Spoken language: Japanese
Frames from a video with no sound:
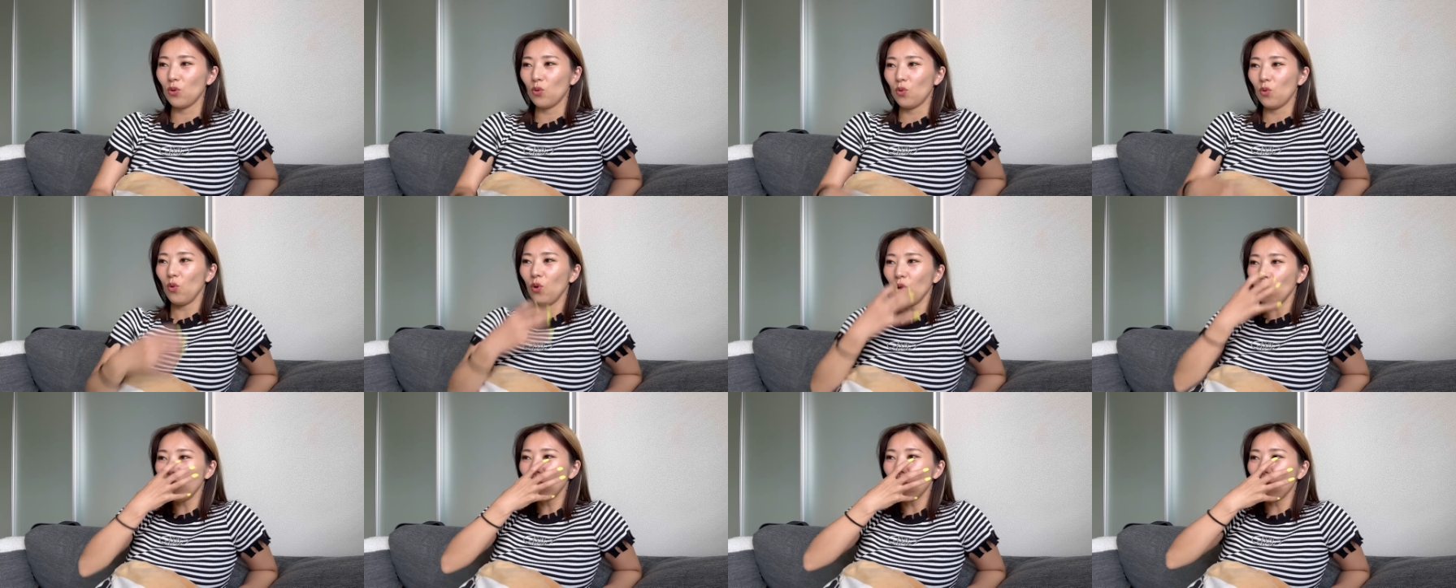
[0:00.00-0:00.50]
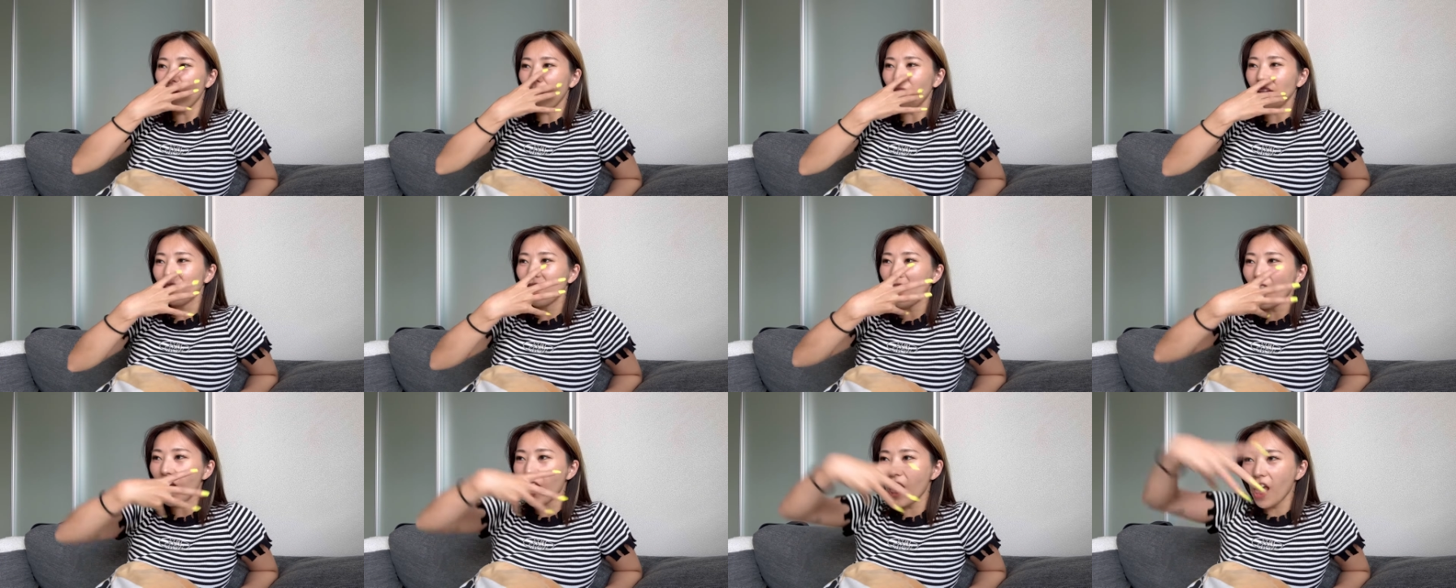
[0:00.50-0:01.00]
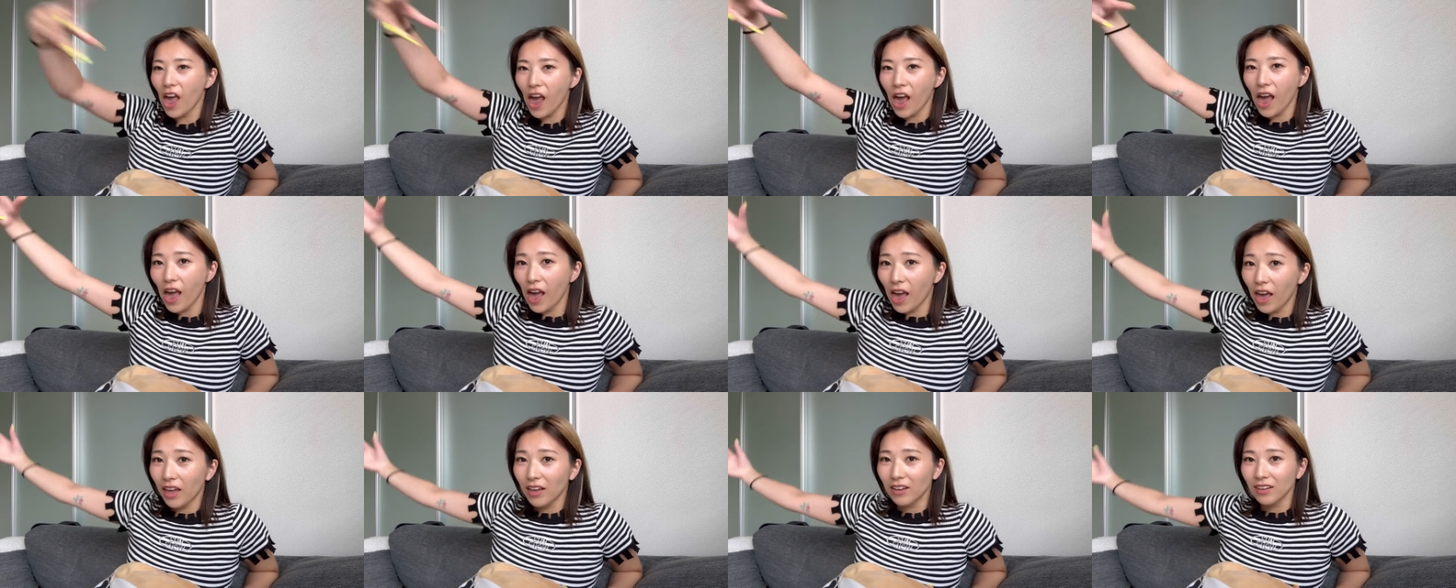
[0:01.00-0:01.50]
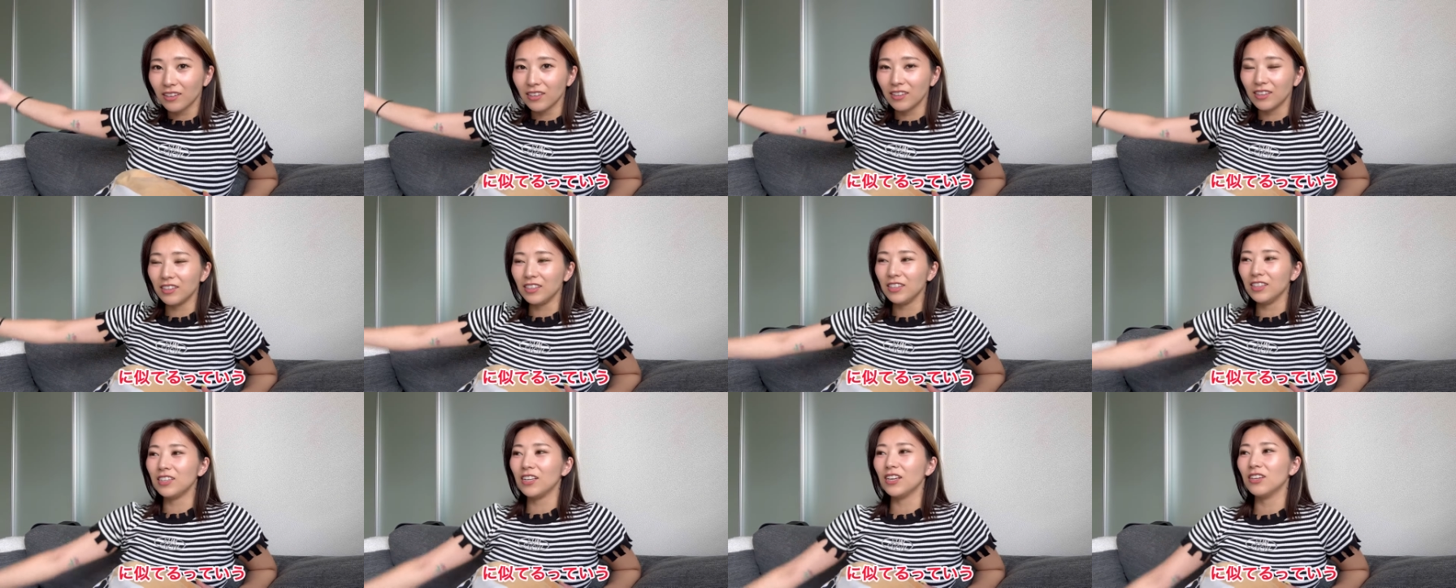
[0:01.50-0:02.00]
うーに
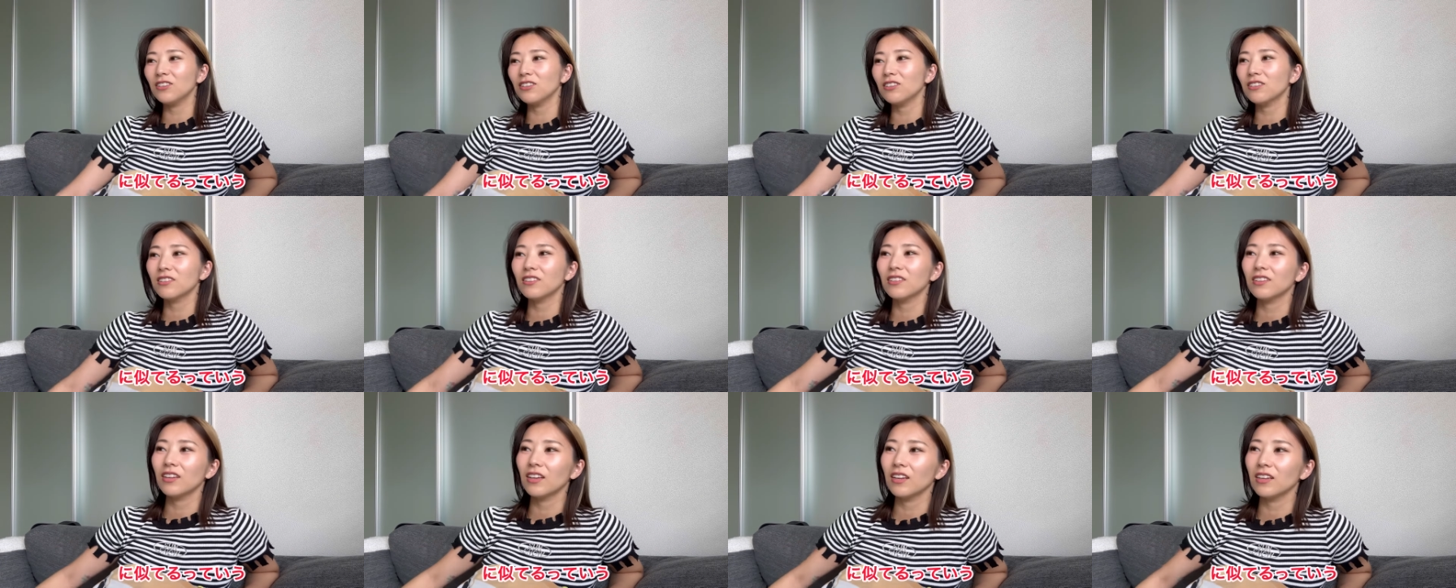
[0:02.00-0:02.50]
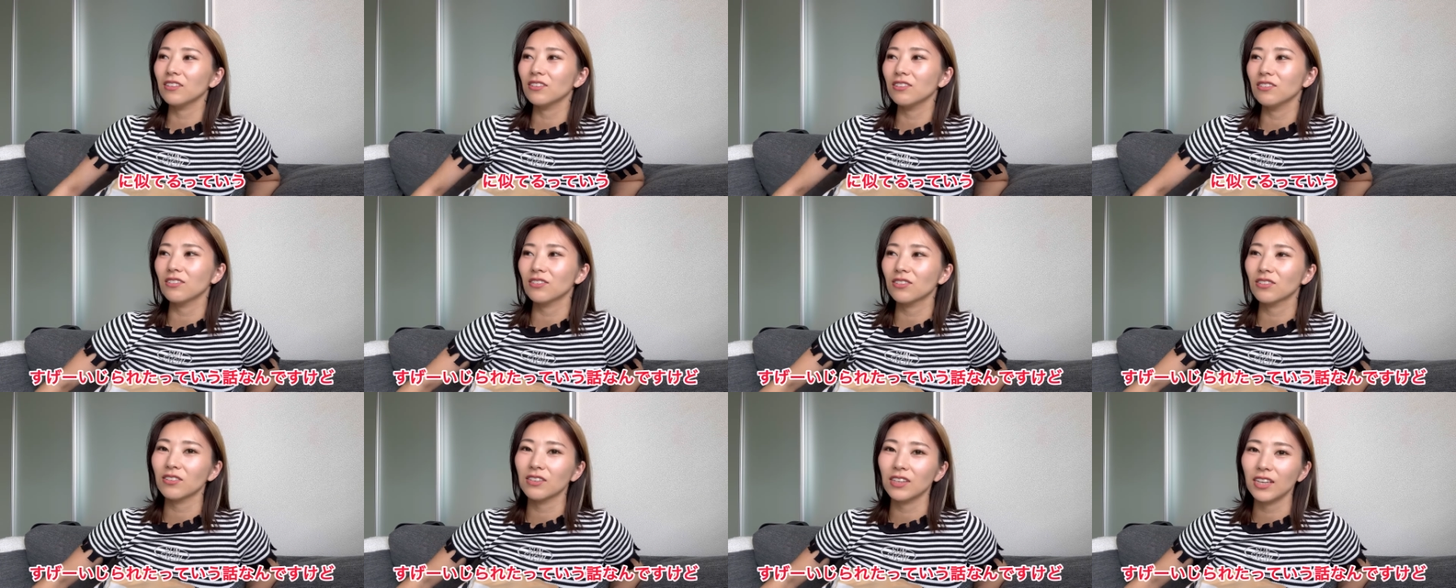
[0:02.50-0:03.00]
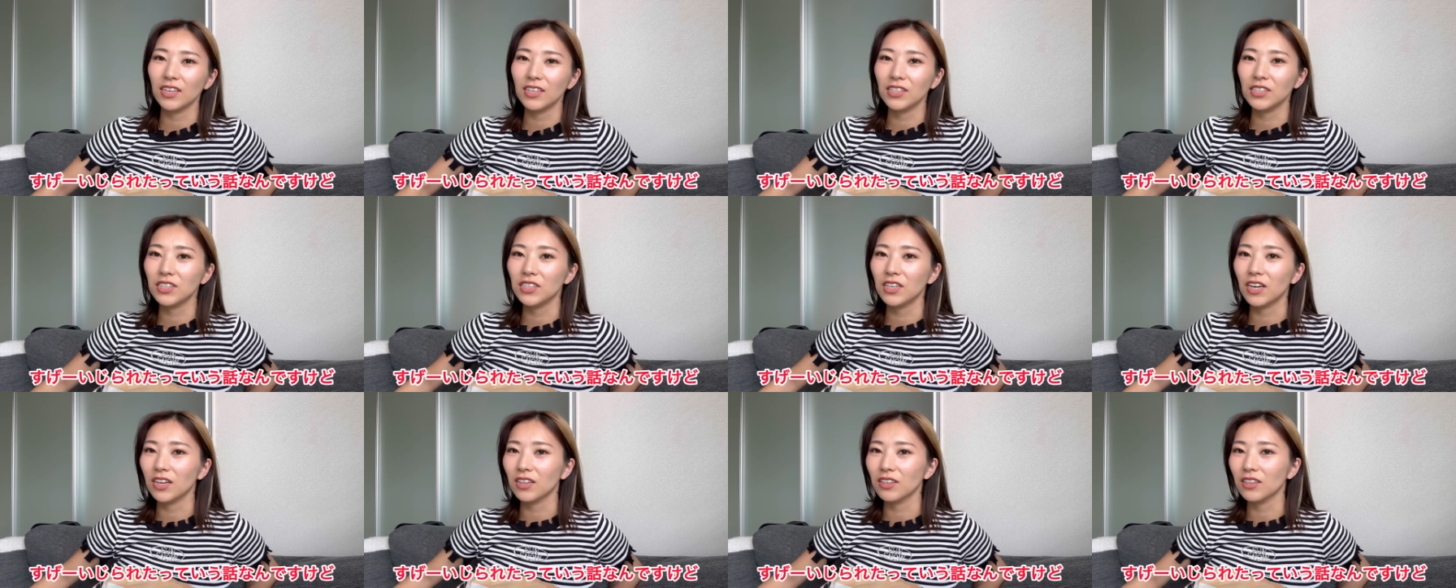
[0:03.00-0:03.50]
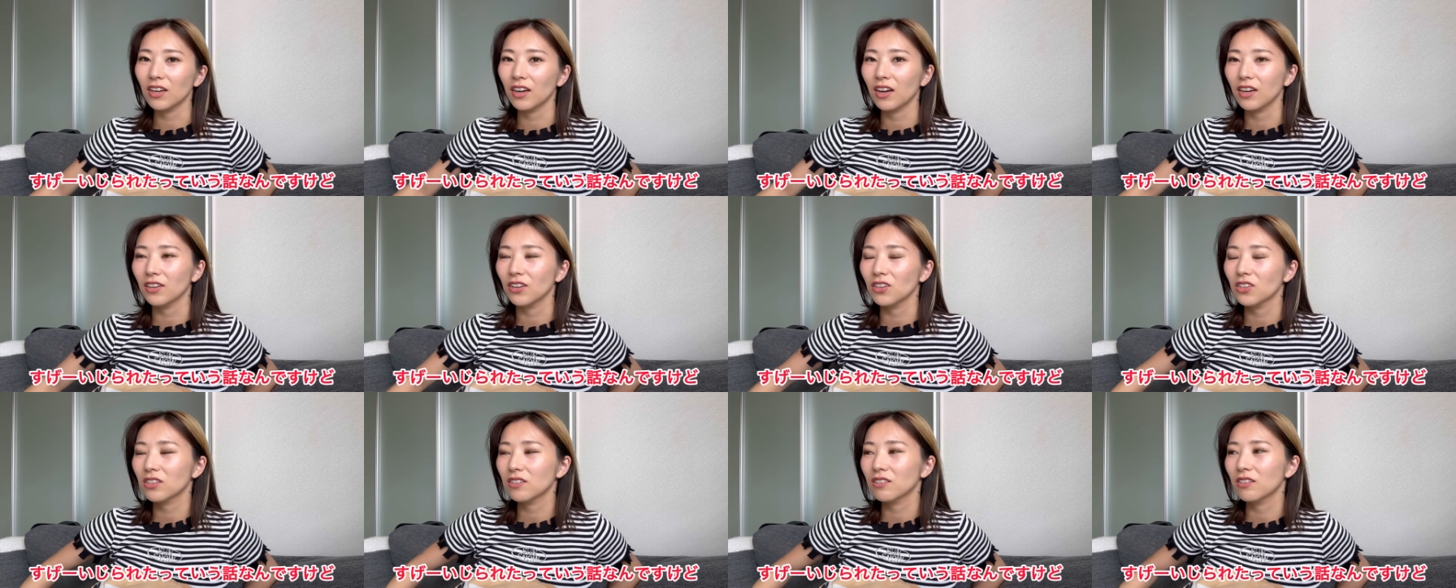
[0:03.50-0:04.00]
似てるっていうすげえいじられた
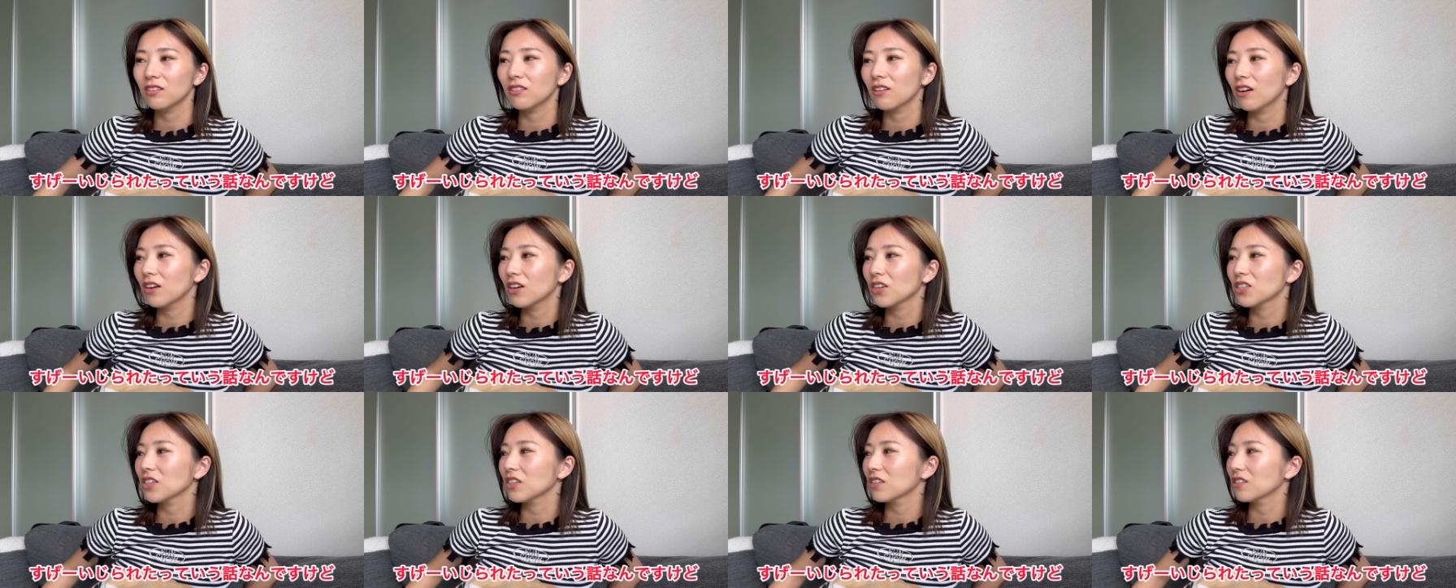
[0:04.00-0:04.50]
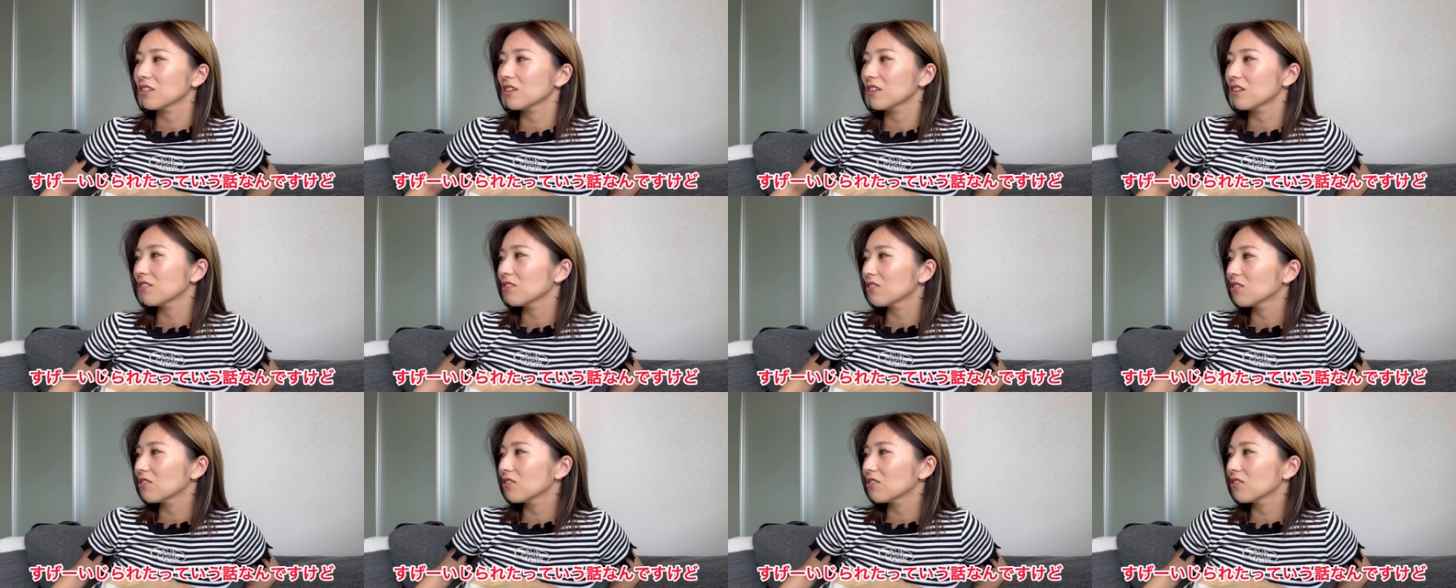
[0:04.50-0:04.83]
話っていう話なんですけ